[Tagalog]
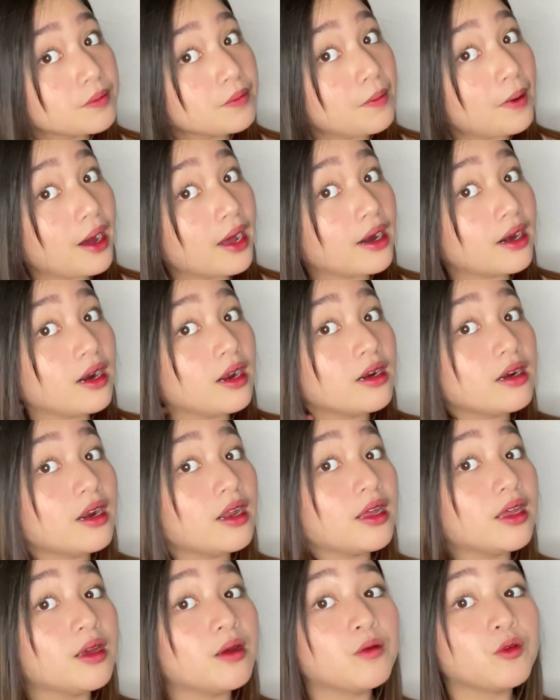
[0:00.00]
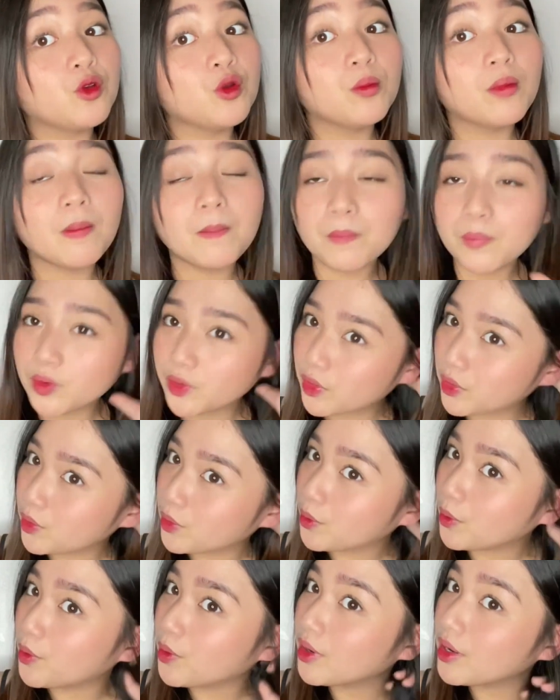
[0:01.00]
parang naging lumambot
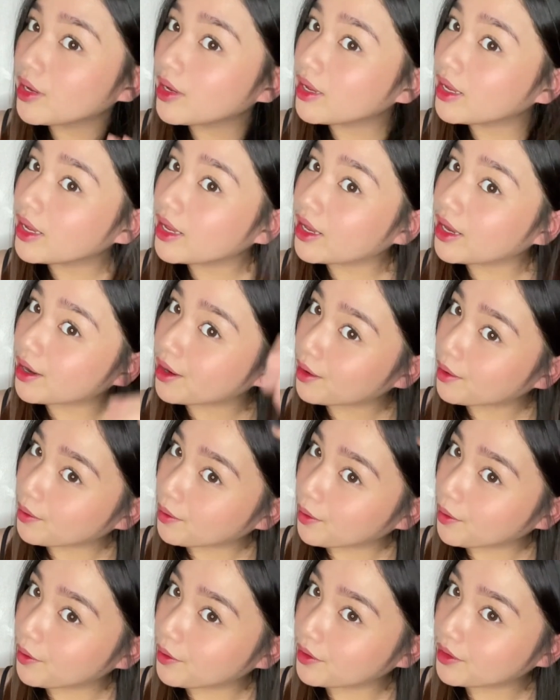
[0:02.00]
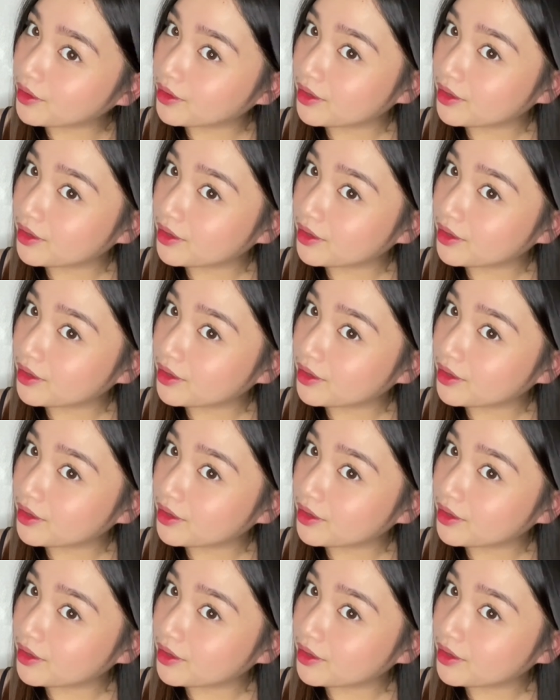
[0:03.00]
yung hair ko.